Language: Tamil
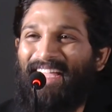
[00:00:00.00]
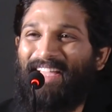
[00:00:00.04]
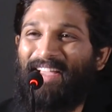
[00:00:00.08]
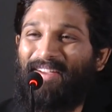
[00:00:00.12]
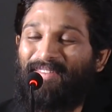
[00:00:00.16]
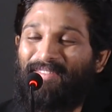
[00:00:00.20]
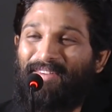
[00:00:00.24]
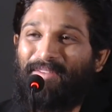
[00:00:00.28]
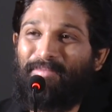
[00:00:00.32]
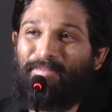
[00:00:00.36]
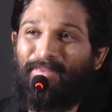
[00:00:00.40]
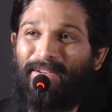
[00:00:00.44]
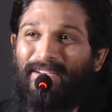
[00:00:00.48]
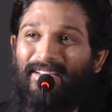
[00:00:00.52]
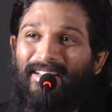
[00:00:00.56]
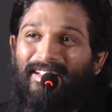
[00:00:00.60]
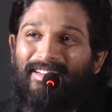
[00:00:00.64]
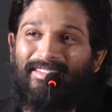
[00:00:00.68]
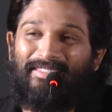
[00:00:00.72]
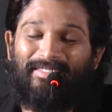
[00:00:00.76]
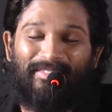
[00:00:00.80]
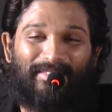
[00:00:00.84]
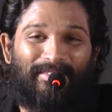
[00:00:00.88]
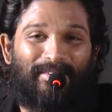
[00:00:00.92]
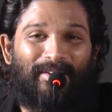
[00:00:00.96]
எவ்வளோ
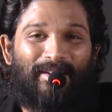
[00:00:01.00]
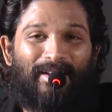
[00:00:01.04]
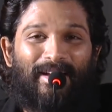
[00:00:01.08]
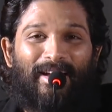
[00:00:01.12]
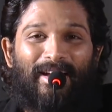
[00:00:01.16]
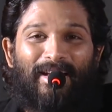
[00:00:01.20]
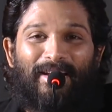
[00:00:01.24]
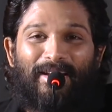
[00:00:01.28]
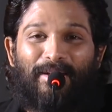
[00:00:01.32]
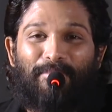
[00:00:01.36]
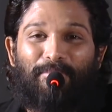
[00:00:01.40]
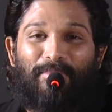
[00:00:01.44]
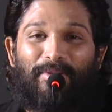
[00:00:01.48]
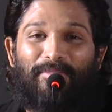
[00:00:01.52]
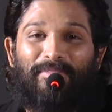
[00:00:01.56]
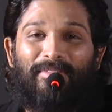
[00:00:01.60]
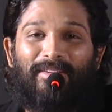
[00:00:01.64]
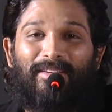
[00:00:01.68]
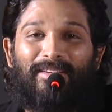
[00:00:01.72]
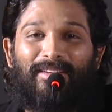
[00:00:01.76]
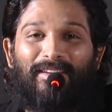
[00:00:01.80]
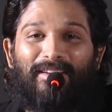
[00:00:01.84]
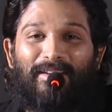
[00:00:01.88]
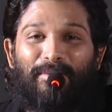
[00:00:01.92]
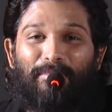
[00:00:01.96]
பண்ணாலும் நம்ம
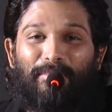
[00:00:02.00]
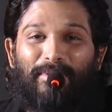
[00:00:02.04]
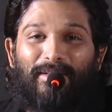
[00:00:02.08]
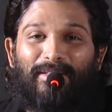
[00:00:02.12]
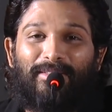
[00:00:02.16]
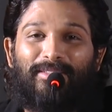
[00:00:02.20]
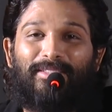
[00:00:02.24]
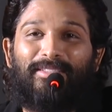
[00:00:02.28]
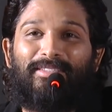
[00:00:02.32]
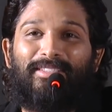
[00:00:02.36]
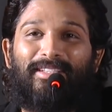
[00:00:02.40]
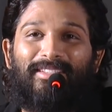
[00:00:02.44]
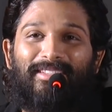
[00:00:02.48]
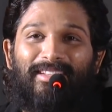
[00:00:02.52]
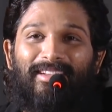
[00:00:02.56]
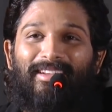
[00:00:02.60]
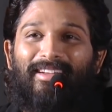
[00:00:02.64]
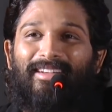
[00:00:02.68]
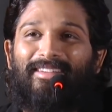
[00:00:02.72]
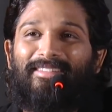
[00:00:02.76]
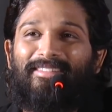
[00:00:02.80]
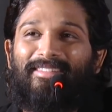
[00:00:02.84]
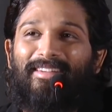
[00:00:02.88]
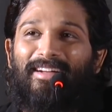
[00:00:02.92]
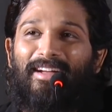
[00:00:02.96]
வீட்டில் நம்ம ரசித்தாதான்
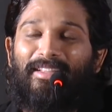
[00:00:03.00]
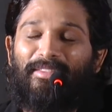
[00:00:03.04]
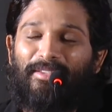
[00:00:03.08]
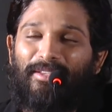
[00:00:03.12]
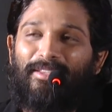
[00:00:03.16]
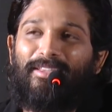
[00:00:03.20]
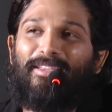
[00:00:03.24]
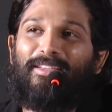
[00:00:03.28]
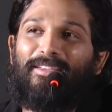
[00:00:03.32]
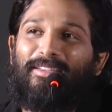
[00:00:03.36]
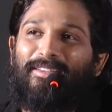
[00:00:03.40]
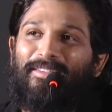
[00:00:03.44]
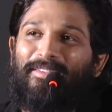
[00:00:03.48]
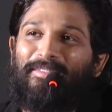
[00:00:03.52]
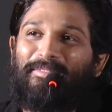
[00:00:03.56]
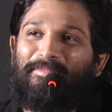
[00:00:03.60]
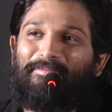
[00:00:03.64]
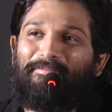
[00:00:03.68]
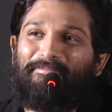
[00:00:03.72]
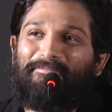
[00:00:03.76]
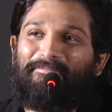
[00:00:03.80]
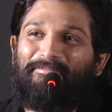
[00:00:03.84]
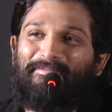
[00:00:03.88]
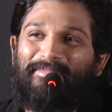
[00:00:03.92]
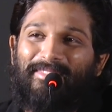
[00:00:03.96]
அந்த கிக்கு
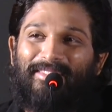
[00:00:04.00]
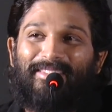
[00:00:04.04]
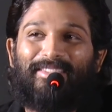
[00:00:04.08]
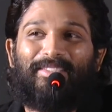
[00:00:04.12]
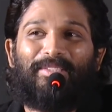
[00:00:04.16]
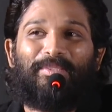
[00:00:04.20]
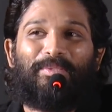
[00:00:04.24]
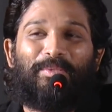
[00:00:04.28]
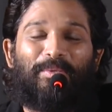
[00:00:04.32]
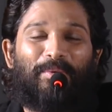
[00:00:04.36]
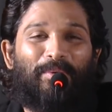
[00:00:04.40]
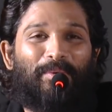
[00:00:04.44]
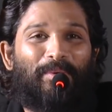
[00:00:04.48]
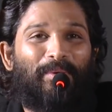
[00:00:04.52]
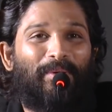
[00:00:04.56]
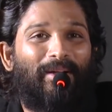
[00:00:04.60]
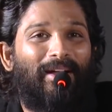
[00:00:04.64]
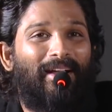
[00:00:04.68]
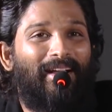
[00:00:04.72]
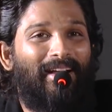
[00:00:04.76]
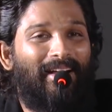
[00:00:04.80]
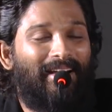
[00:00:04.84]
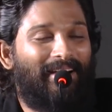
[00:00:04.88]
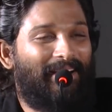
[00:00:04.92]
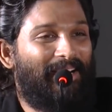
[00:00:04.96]
ஸோ
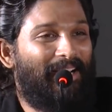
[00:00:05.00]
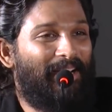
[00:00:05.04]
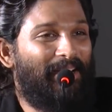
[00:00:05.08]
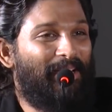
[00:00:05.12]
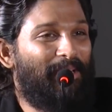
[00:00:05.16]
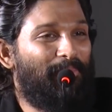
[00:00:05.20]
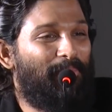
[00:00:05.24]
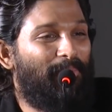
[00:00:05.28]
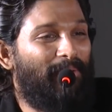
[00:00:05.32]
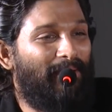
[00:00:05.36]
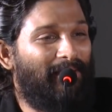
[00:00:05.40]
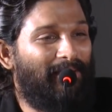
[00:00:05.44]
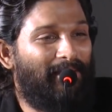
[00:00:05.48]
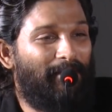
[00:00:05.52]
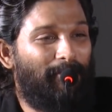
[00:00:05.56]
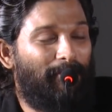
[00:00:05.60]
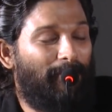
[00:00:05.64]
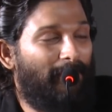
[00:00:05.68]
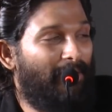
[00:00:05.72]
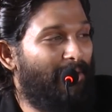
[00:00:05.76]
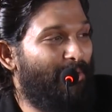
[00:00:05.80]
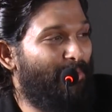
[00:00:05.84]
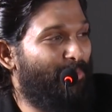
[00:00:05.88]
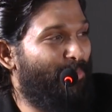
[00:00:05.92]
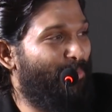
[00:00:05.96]
கண்டிப்பாக இந்த
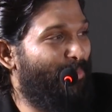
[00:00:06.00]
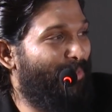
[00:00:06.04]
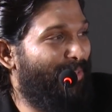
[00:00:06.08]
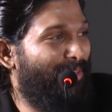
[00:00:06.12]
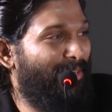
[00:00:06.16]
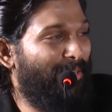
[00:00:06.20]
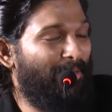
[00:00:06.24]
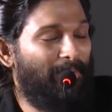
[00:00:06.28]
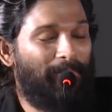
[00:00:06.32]
படத்தோட